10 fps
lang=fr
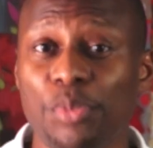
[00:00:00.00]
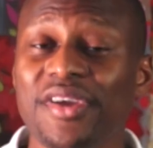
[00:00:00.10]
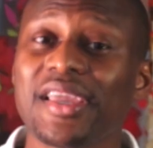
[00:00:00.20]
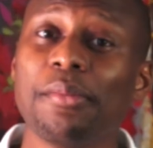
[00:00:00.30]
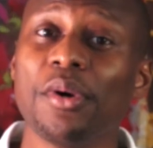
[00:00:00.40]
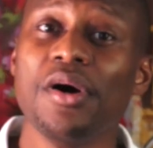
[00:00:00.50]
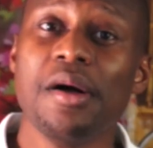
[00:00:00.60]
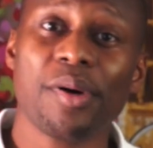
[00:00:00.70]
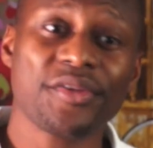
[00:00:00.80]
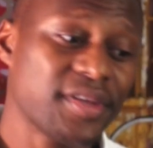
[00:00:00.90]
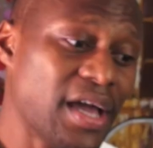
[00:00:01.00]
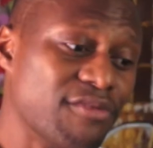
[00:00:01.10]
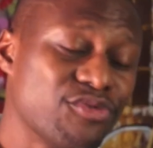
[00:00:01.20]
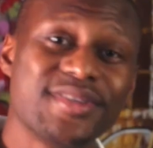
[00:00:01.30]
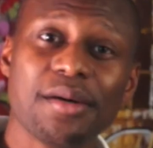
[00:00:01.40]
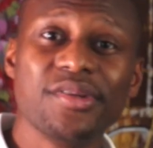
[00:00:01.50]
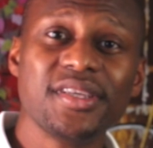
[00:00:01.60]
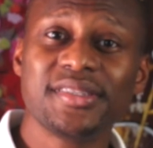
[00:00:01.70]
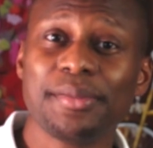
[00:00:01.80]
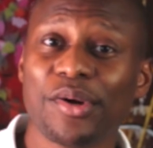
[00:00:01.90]
Vous pouvez également penser à vous
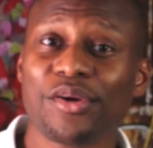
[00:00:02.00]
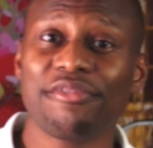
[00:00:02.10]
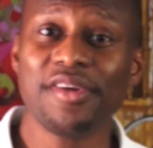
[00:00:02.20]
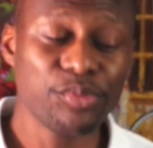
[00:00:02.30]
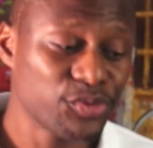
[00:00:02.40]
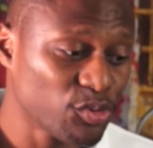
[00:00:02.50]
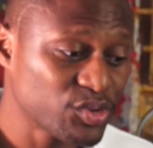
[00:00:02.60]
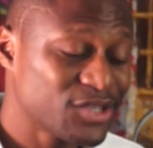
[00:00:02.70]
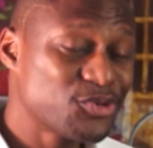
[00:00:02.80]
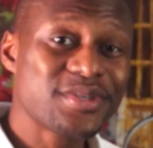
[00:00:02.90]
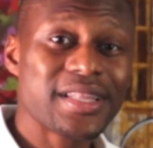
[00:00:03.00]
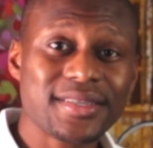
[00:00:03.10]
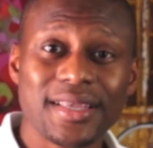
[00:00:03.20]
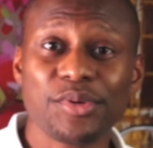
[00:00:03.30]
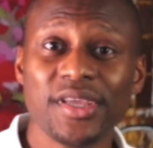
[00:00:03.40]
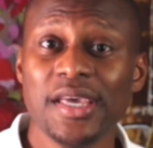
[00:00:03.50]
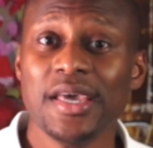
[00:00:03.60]
abonner si ce n'est pas encore fait le bouton rouge est juste là, s'abonner.